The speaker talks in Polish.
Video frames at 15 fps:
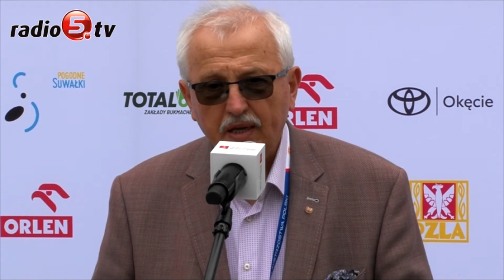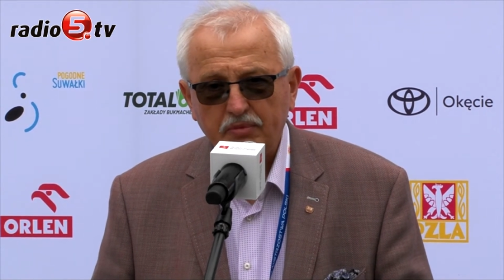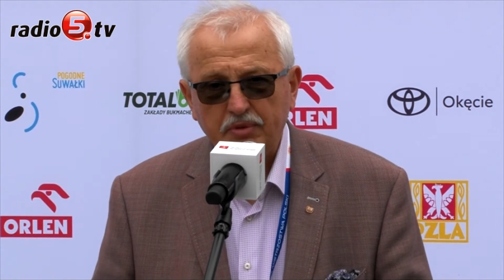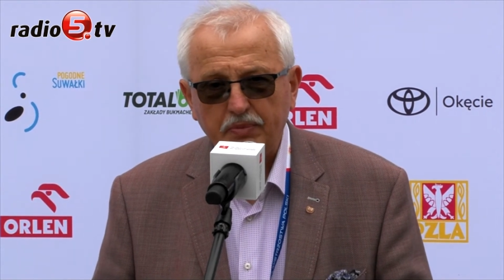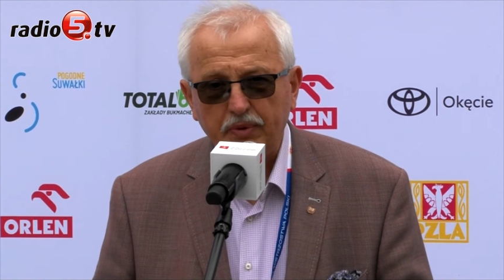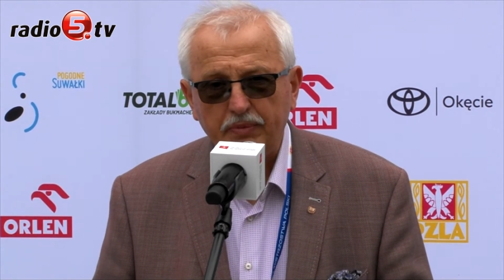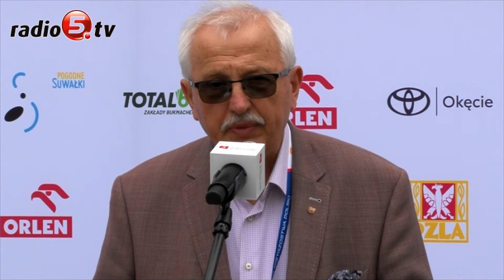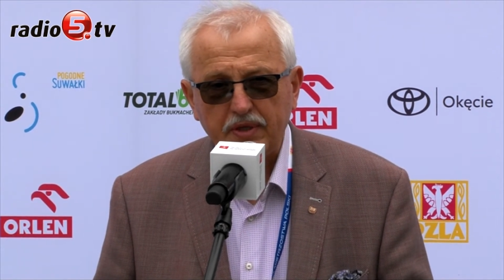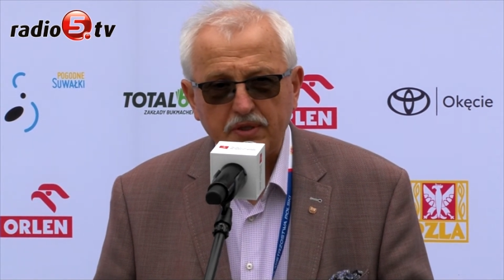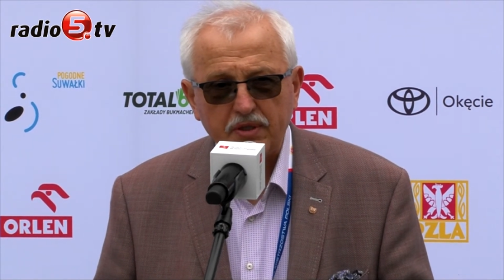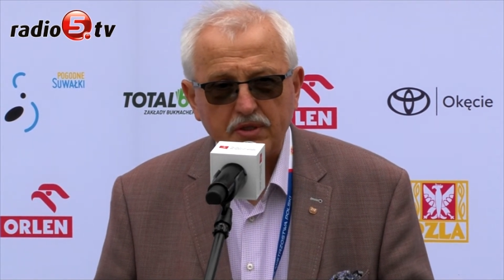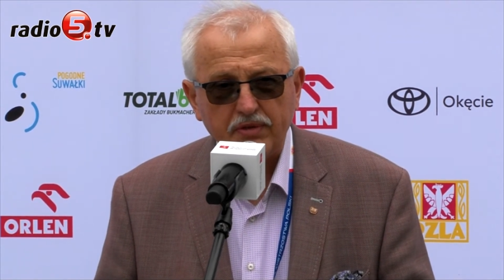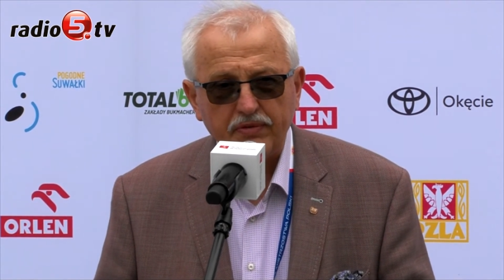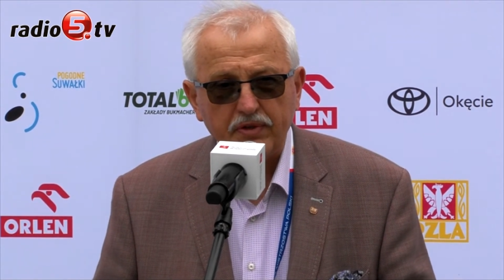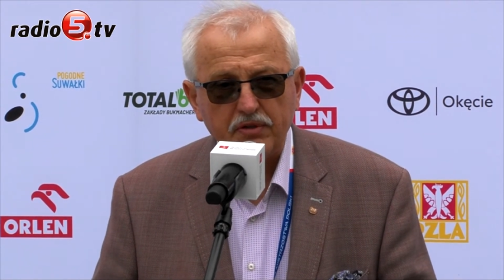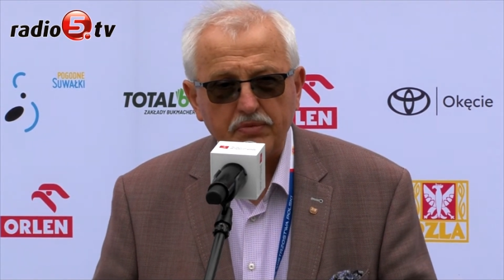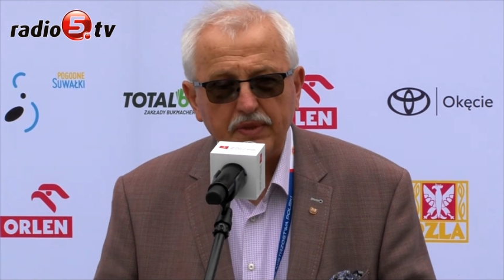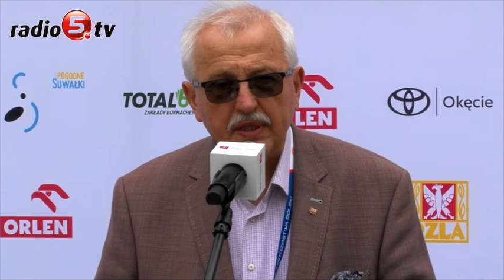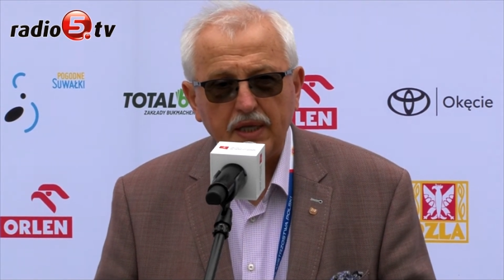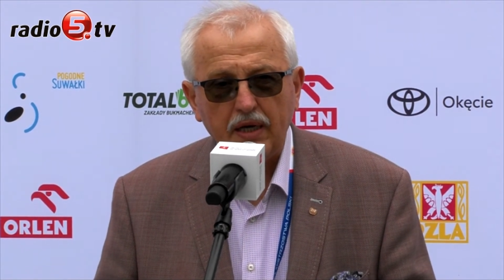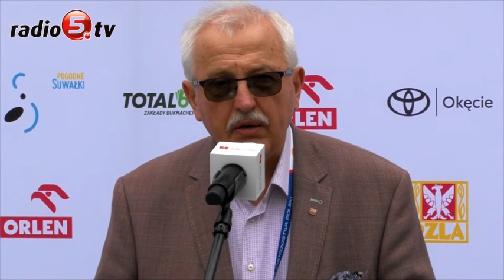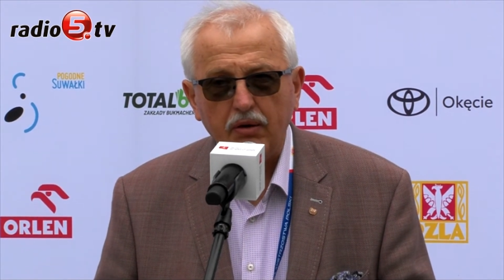Przypomnę, że 9
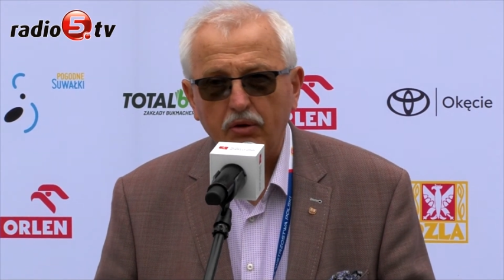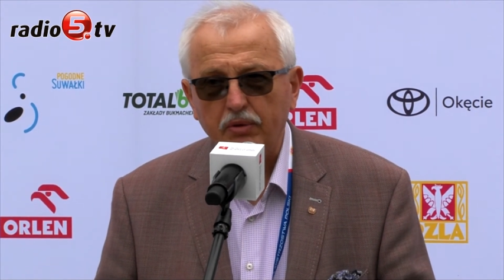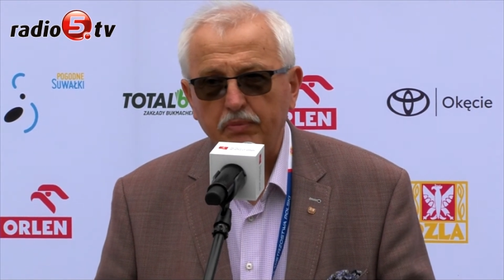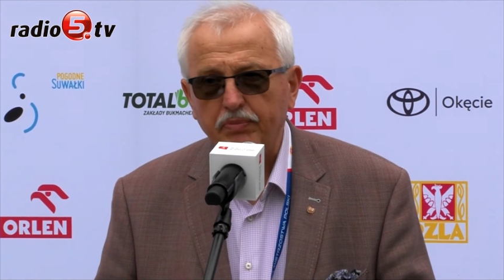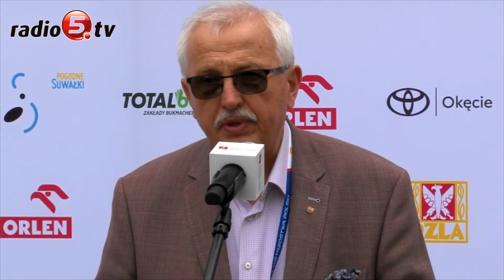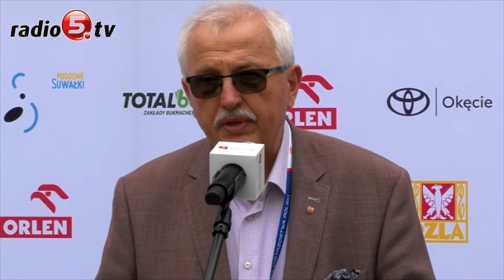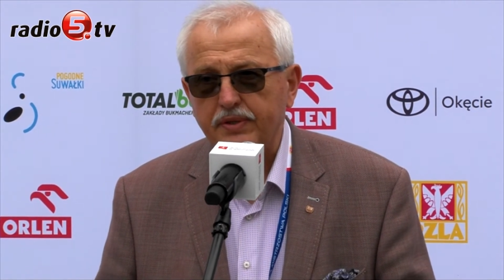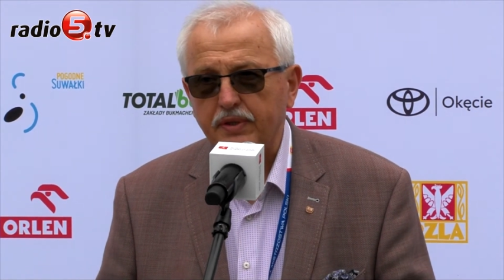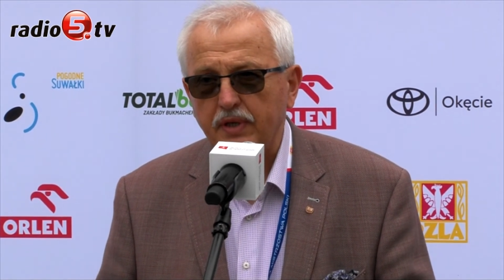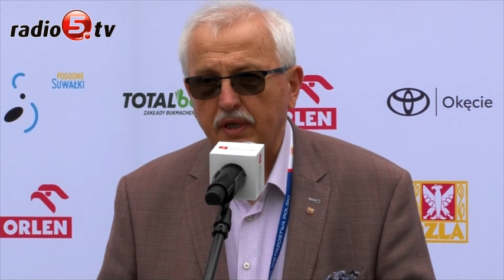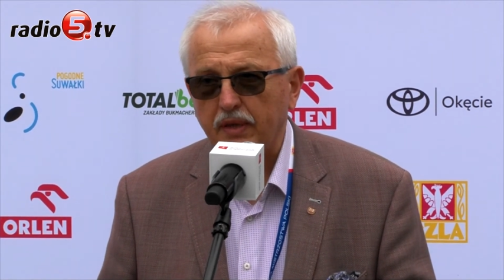medali olimpijskich,